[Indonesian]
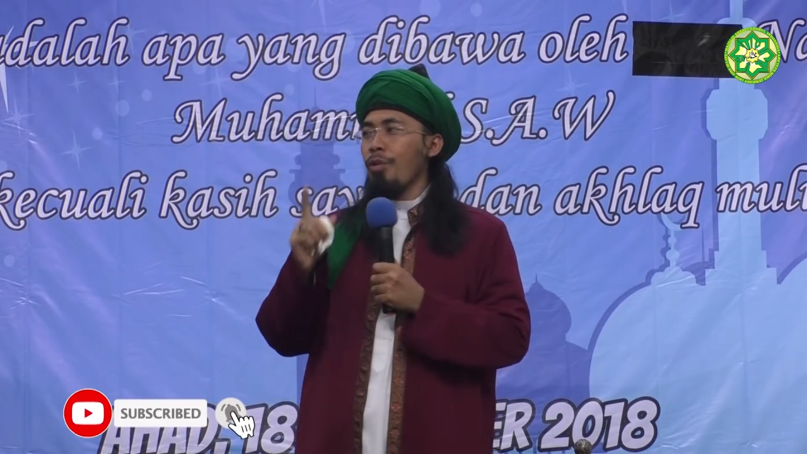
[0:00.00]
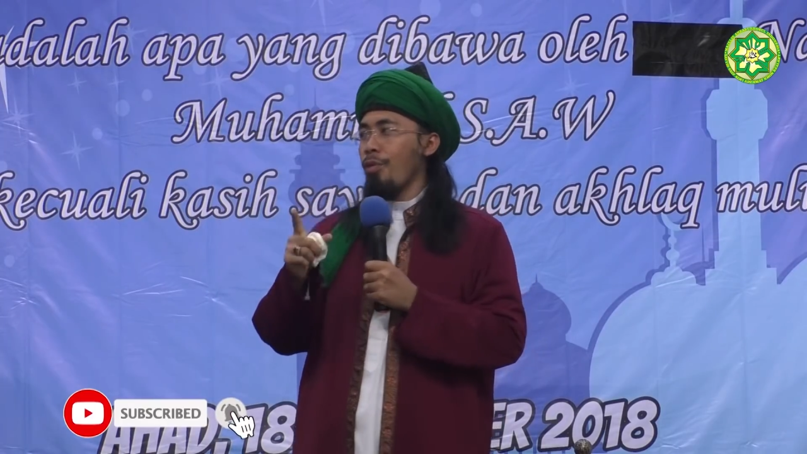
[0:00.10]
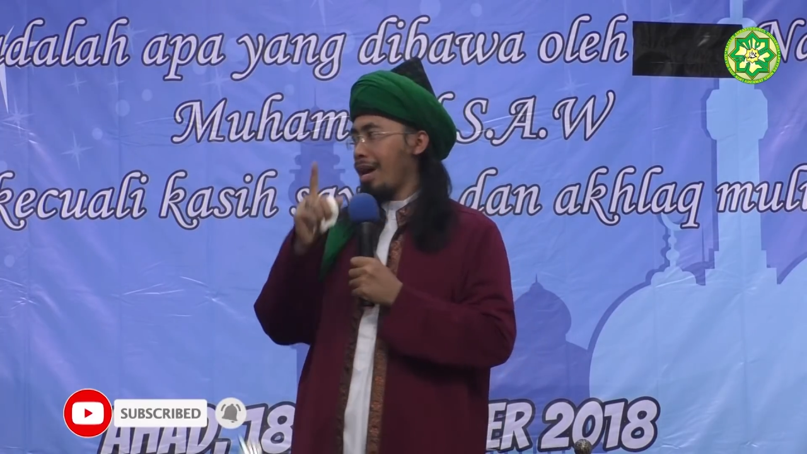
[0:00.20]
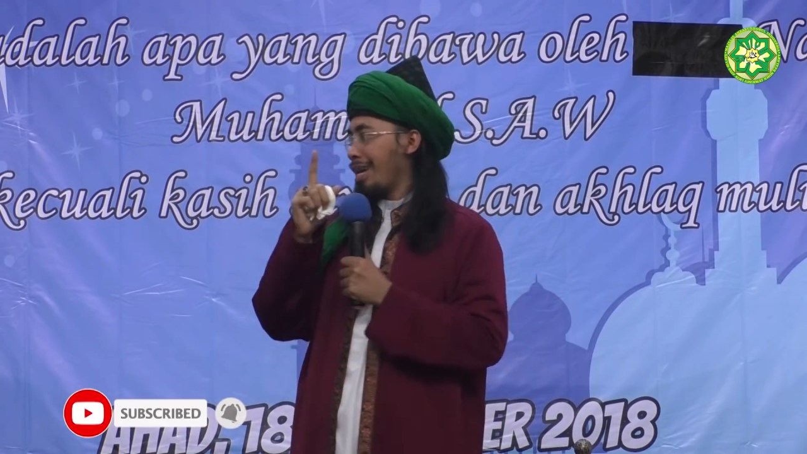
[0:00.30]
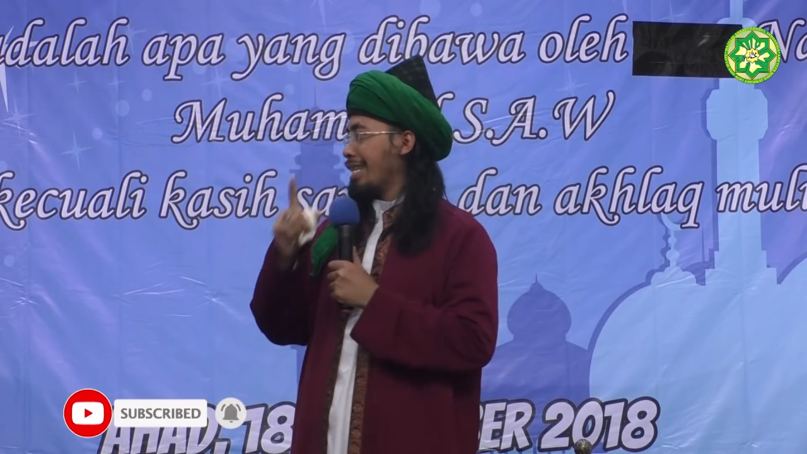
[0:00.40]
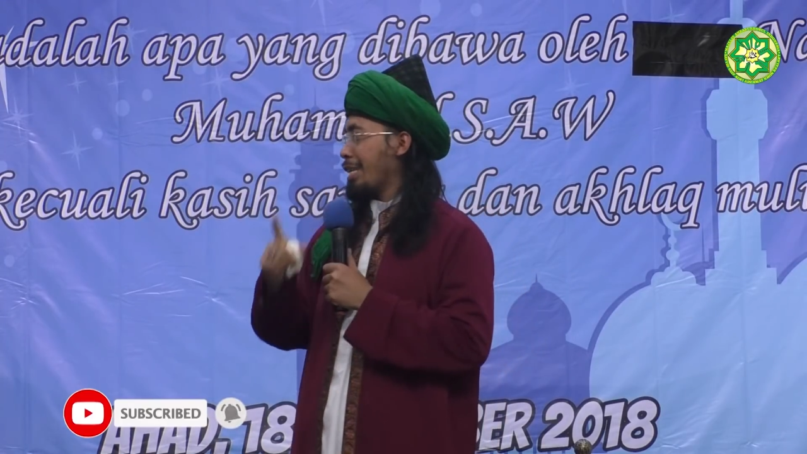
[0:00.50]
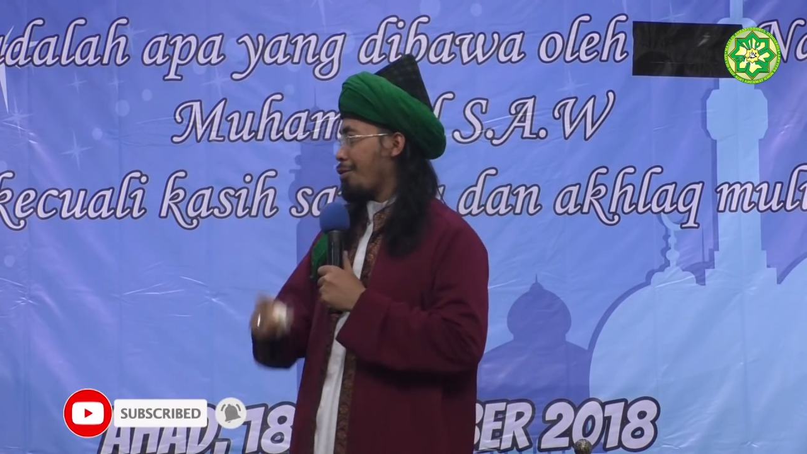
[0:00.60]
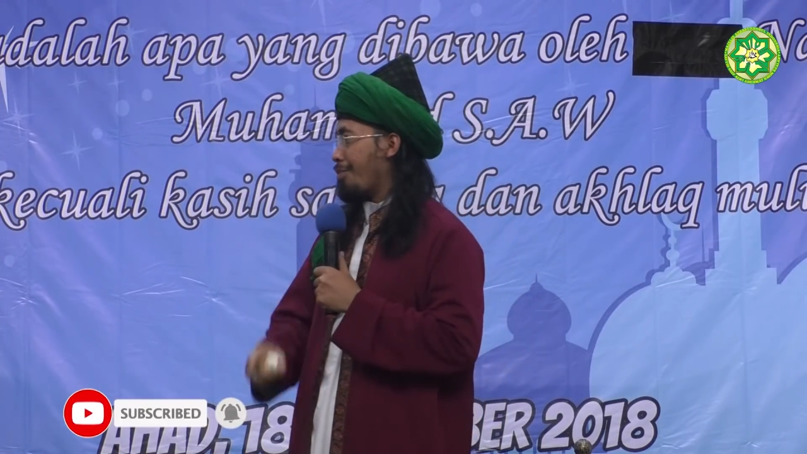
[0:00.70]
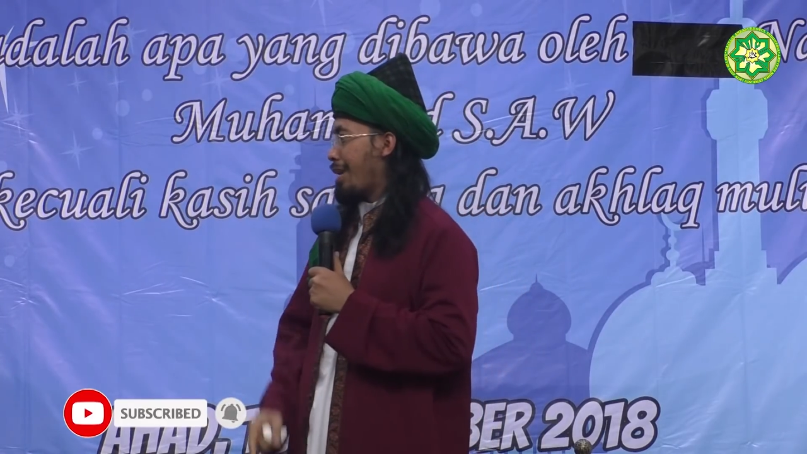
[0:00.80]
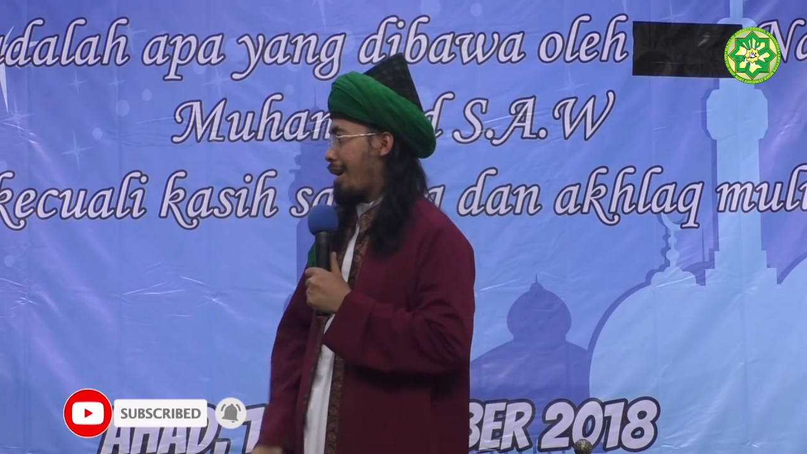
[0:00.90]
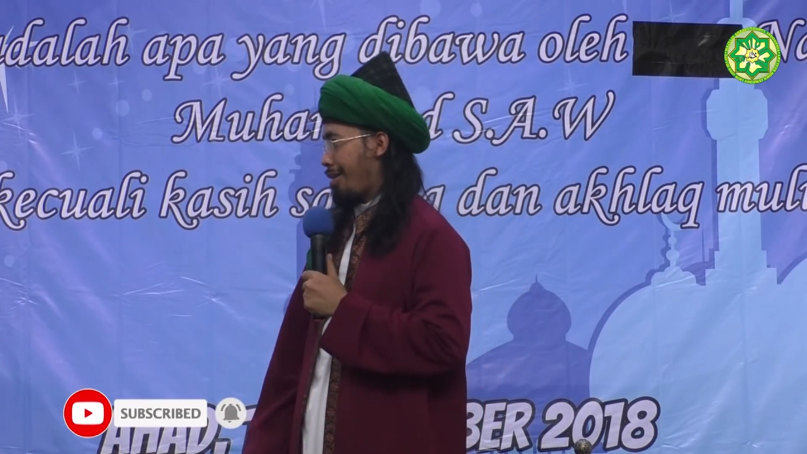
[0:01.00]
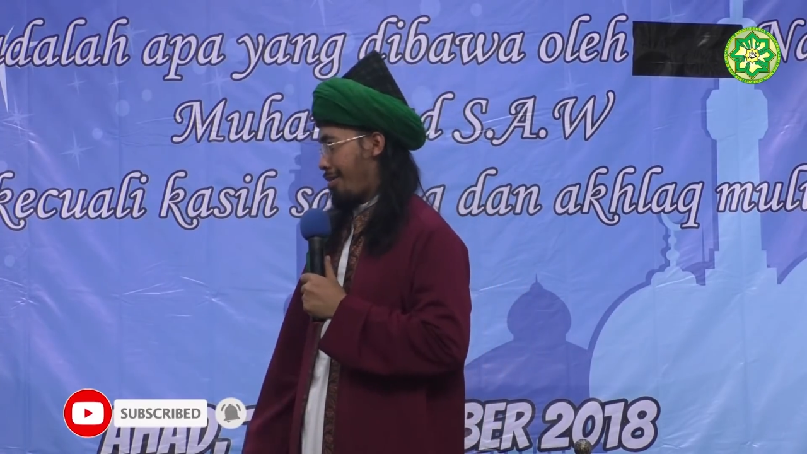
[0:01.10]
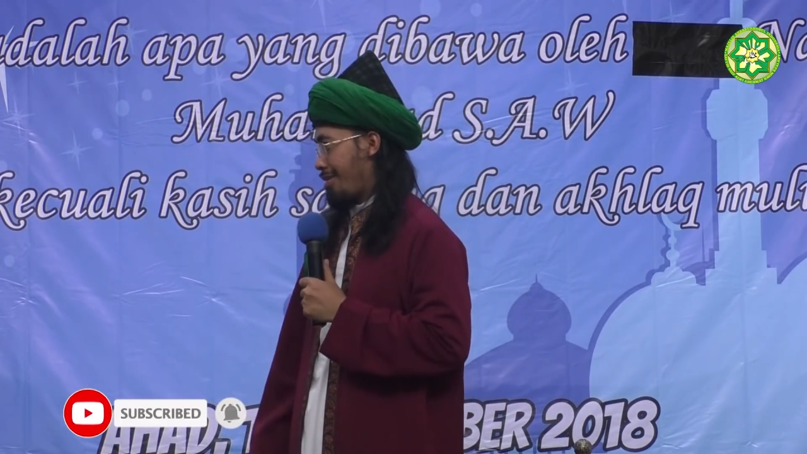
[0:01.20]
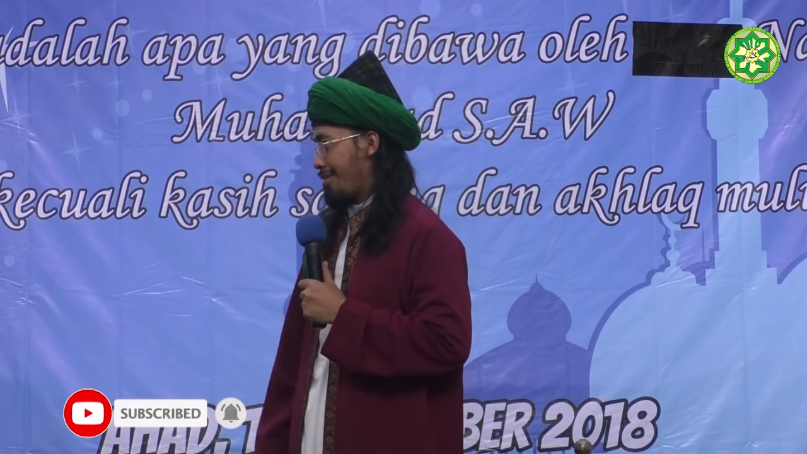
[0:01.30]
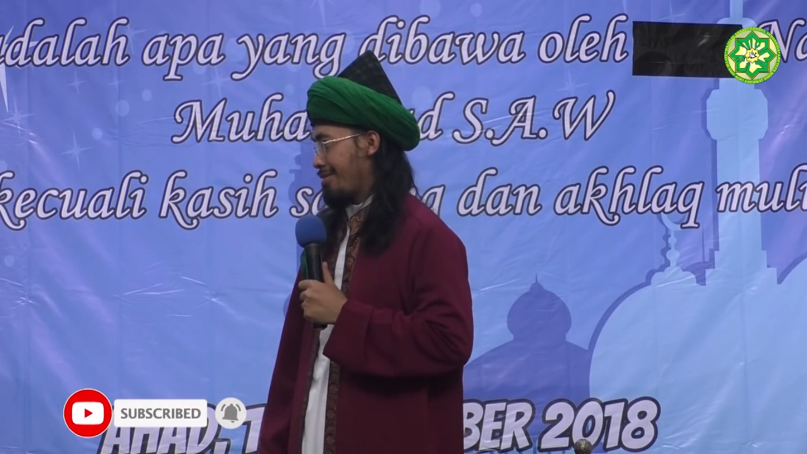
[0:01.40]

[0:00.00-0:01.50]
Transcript: wa ahlikum nara